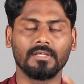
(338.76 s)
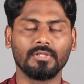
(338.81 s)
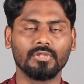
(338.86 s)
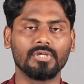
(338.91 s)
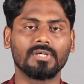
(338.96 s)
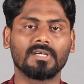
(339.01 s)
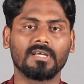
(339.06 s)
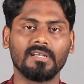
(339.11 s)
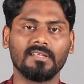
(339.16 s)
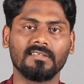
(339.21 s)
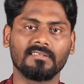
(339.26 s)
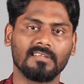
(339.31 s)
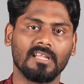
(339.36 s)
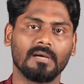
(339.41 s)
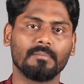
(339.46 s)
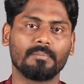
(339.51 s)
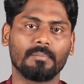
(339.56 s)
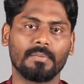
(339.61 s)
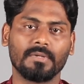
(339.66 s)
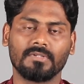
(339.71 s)
இந்துக்கள்
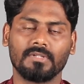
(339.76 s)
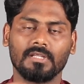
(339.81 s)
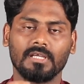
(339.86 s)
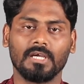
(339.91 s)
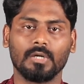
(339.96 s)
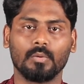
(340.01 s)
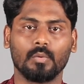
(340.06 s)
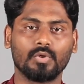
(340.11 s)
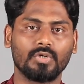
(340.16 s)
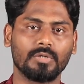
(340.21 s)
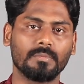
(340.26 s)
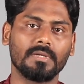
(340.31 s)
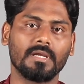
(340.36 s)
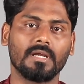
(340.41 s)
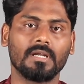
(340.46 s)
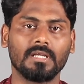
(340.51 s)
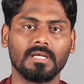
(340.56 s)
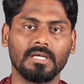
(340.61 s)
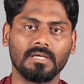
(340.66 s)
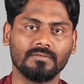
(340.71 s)
இஸ்லாம் பற்றிய
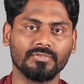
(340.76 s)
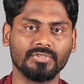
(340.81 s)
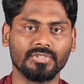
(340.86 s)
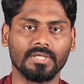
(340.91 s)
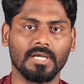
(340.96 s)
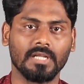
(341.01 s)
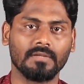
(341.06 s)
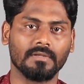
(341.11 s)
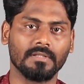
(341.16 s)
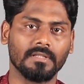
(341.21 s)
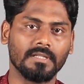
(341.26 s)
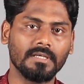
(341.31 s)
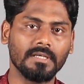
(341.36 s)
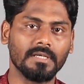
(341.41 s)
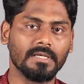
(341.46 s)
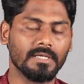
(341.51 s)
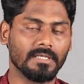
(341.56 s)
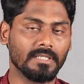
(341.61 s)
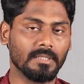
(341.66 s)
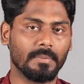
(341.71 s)
ஒற்றுமையான விஷயங்கள் வந்து
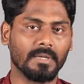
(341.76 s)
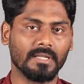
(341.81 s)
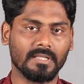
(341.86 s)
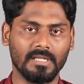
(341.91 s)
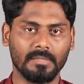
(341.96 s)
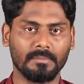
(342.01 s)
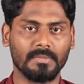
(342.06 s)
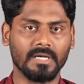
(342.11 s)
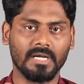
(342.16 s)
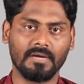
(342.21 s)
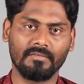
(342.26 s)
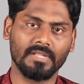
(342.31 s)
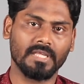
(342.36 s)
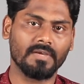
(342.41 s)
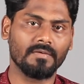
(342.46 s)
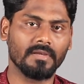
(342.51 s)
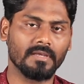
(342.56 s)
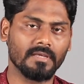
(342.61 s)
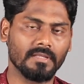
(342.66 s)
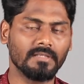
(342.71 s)
இந்த படத்தில் நம்ம
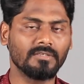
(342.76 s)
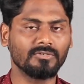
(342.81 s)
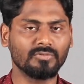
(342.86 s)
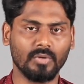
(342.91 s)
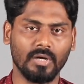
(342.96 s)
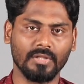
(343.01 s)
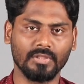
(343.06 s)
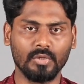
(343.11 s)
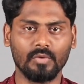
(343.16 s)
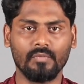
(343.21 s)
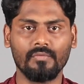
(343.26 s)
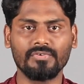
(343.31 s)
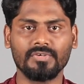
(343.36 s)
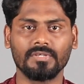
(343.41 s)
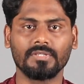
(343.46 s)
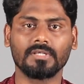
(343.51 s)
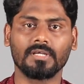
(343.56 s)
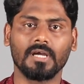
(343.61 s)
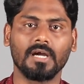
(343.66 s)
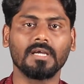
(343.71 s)
கவனிக்க வைக்கிறது ஸோ அந்த ஒரு
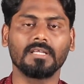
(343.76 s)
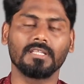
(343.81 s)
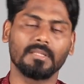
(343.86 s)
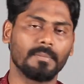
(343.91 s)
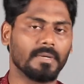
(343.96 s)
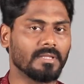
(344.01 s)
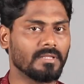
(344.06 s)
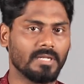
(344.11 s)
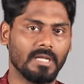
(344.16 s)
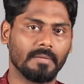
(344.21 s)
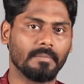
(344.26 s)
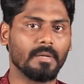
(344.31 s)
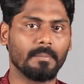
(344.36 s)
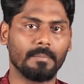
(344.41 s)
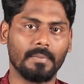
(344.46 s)
விஷயத்துக்காக இந்த படத்தை நம்ம